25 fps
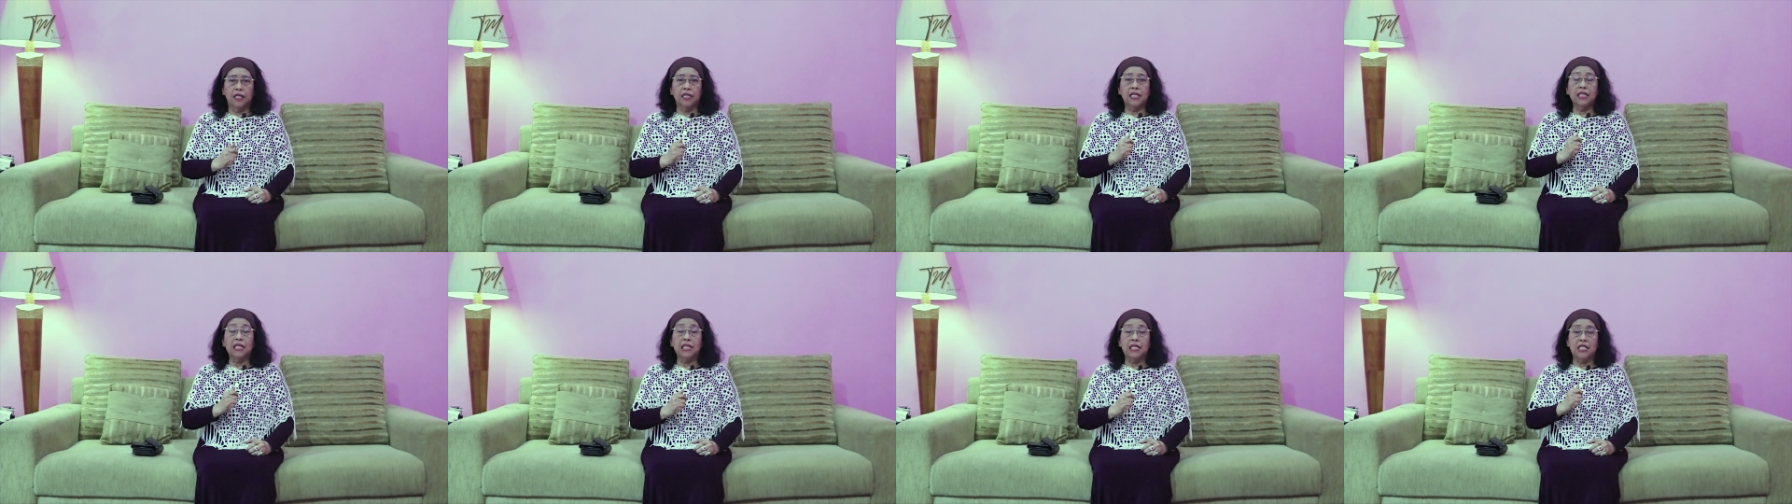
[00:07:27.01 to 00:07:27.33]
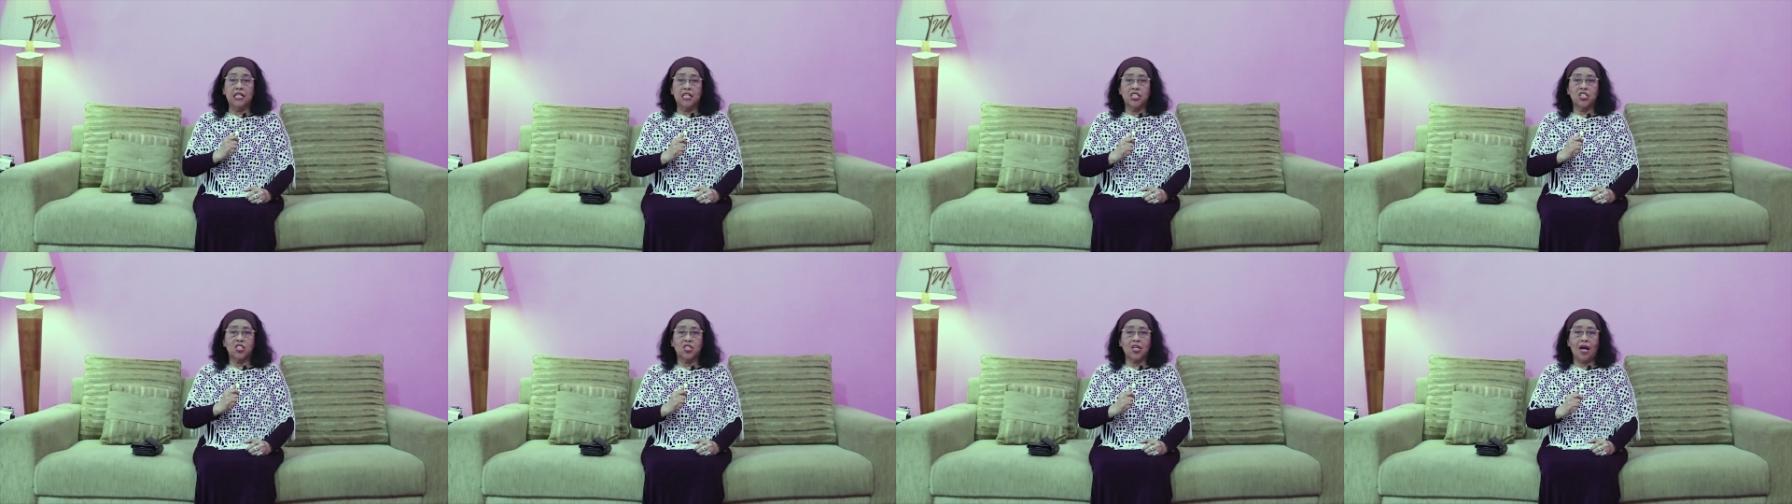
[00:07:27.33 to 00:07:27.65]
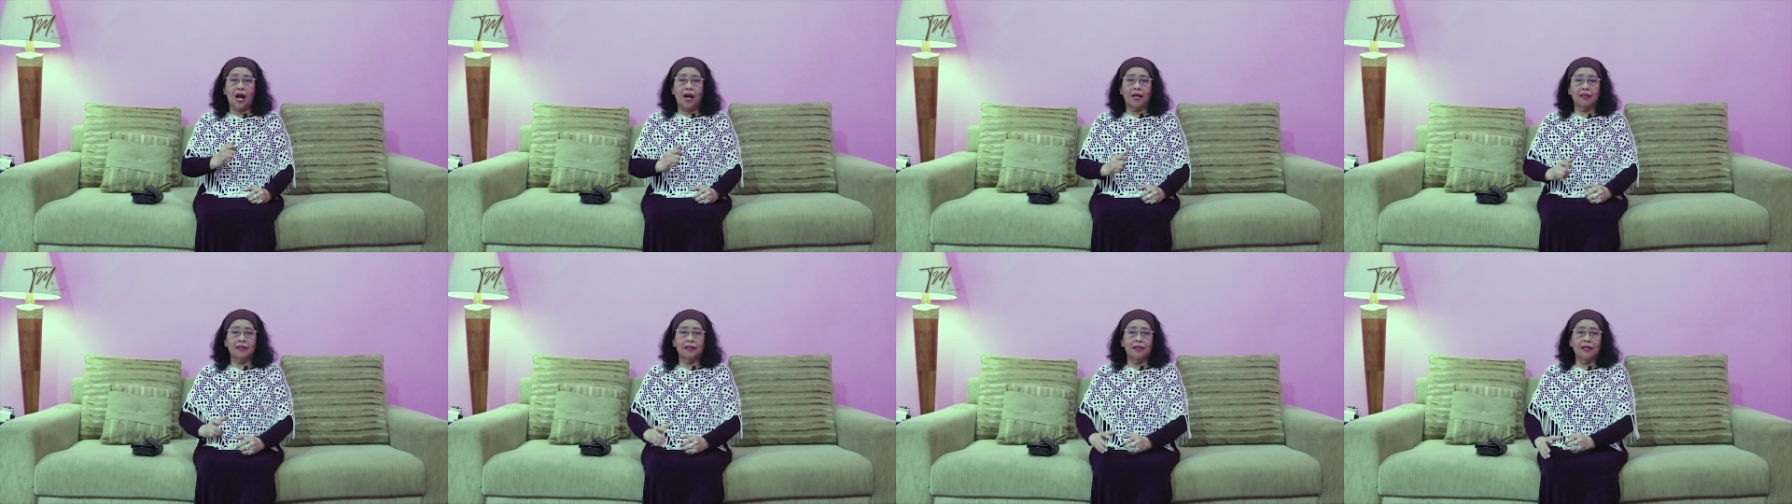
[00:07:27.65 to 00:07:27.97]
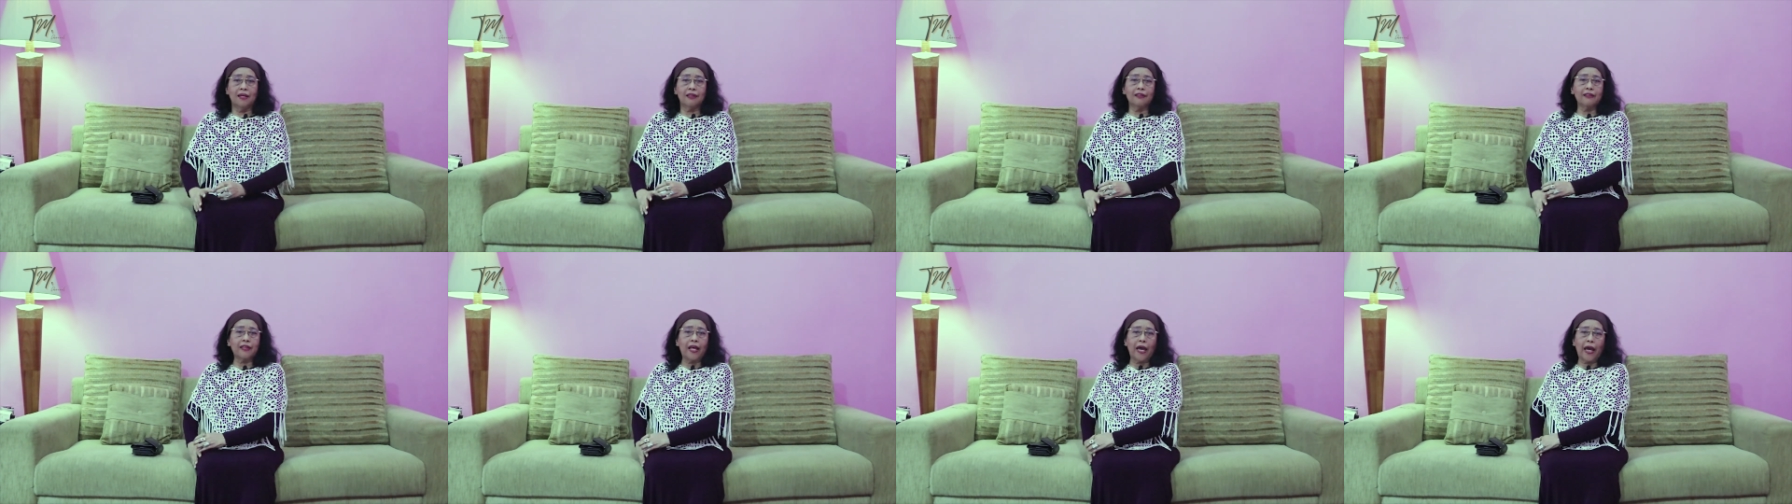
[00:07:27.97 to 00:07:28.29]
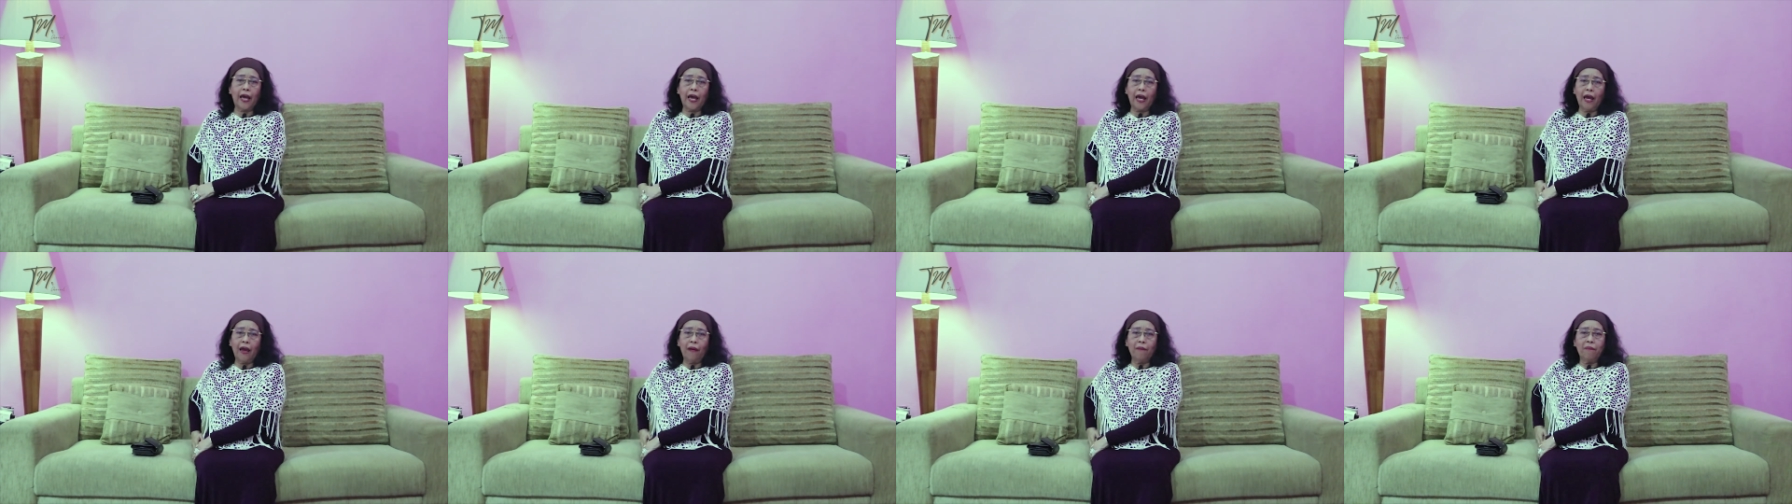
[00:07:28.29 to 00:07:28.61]
ini saatnya
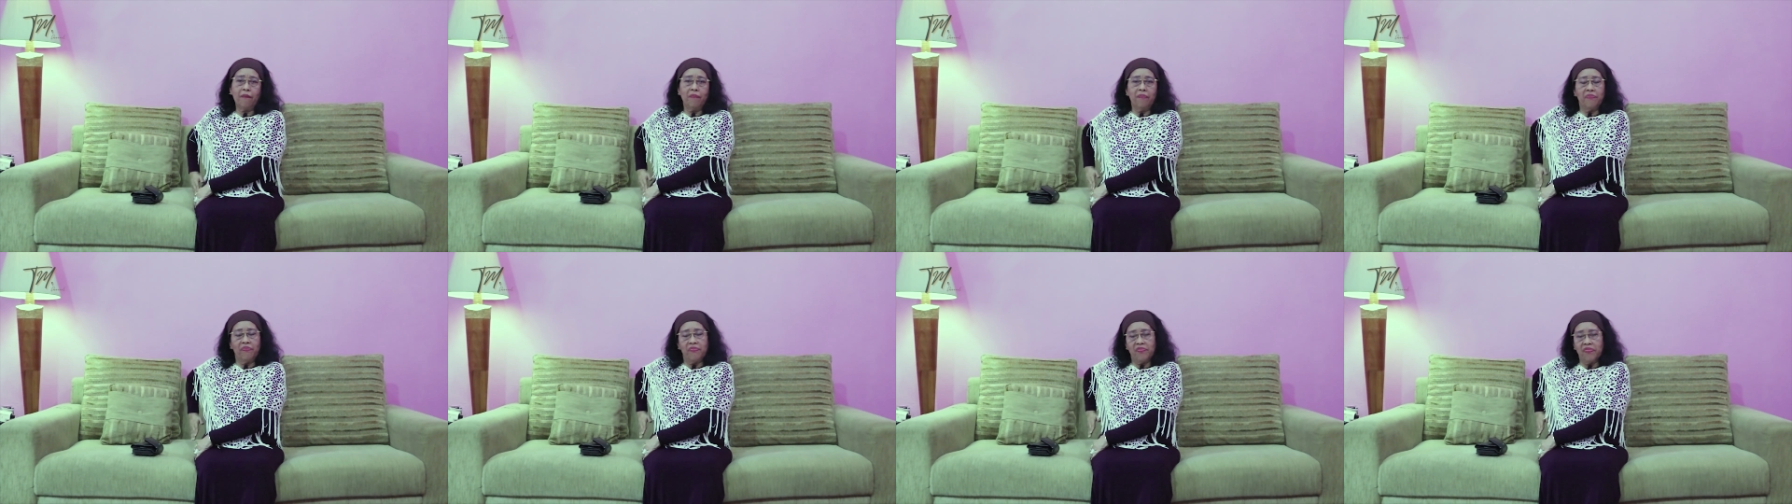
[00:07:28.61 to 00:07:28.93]
TM